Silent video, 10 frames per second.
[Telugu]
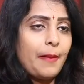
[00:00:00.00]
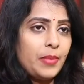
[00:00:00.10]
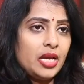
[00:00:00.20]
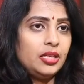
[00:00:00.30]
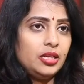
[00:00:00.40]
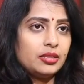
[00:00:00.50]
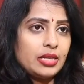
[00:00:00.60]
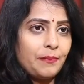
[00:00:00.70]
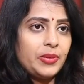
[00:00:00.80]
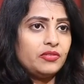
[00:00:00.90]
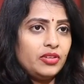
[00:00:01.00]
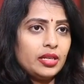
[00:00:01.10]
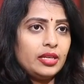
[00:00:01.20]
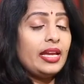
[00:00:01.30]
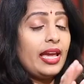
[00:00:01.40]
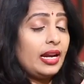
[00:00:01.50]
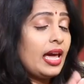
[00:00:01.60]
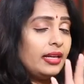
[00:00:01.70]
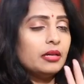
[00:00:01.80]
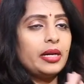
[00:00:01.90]
అబ్బాయిని సంపత్ వినయ్ని
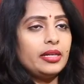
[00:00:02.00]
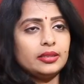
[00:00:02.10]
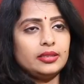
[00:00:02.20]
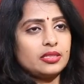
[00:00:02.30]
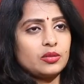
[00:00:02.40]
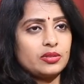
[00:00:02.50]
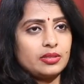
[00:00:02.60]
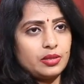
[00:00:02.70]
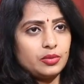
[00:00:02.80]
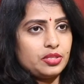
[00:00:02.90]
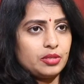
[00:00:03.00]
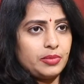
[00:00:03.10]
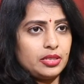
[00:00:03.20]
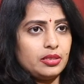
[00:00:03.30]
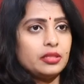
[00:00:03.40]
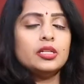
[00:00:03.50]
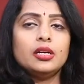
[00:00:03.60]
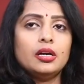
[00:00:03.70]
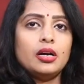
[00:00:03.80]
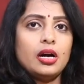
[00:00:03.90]
ఎలా అయినా బయటకు తీసుకొస్తాను అని చెప్పంటున్నారు
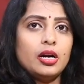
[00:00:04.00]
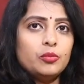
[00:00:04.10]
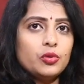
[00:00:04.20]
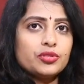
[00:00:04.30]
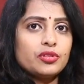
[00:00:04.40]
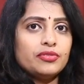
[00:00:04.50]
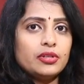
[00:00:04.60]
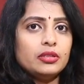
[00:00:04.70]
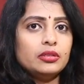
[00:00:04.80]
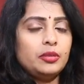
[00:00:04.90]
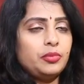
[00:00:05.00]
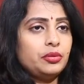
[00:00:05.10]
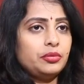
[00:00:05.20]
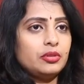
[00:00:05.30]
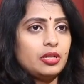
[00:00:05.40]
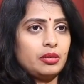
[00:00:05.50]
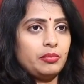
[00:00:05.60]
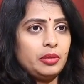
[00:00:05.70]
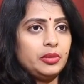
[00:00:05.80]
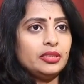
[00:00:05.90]
ఆల్మోస్ట్ ఆఫ్ ఆల్ ఇప్పుడు
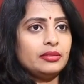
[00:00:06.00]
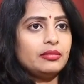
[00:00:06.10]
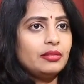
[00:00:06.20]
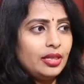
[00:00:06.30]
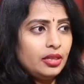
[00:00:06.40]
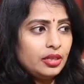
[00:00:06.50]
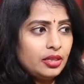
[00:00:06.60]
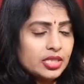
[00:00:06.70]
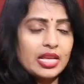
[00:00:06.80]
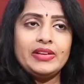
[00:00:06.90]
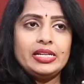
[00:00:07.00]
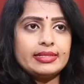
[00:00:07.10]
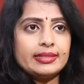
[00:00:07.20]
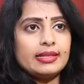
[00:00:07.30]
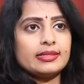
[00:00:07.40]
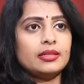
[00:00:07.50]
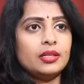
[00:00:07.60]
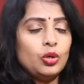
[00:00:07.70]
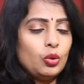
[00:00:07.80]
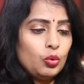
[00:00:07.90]
అబ్బాయి మీద త్రీ సెవెంటీ సిక్స్
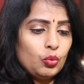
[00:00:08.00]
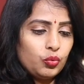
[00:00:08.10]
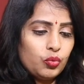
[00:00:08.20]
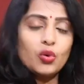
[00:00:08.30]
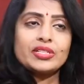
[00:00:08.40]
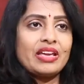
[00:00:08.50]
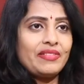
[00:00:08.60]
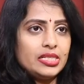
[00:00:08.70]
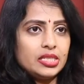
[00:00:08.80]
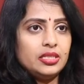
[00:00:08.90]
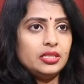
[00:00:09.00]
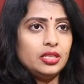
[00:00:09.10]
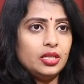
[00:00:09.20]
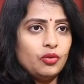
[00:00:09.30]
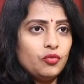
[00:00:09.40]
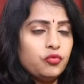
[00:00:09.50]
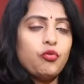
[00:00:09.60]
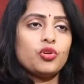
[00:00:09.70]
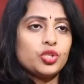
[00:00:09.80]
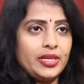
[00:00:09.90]
ఫోర్ సెవెంటీన్
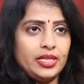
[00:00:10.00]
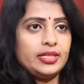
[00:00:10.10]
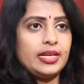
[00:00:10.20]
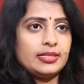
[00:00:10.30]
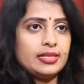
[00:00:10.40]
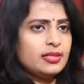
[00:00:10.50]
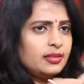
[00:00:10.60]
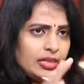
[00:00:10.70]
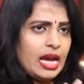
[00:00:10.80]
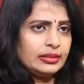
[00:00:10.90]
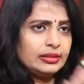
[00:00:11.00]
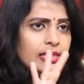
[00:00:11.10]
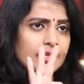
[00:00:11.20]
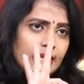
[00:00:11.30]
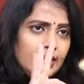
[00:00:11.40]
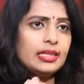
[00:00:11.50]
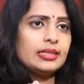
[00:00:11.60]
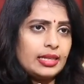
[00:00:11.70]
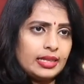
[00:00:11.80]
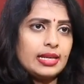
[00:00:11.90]
ఫోర్ ట్వంటీ కేసెస్ నాకు తెలిసి ఈ
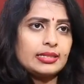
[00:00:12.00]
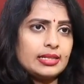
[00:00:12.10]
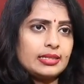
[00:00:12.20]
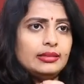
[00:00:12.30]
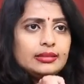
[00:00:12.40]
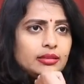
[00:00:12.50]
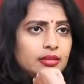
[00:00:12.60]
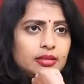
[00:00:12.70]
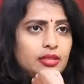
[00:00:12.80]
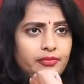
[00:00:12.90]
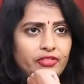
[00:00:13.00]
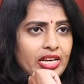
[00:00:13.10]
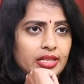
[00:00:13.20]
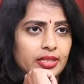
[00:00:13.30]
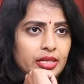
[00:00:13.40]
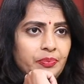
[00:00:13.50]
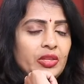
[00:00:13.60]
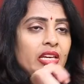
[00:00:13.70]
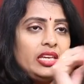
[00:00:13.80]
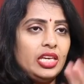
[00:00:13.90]
త్రీ కేసెస్ ఫైల్ అయ్యాయి
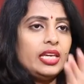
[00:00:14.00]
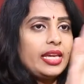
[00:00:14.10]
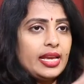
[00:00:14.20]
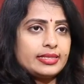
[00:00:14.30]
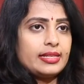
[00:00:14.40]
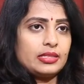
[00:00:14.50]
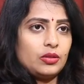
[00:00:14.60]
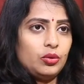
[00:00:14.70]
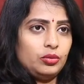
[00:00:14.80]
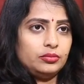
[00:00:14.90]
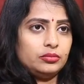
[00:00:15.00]
ఈ కేసెస్లో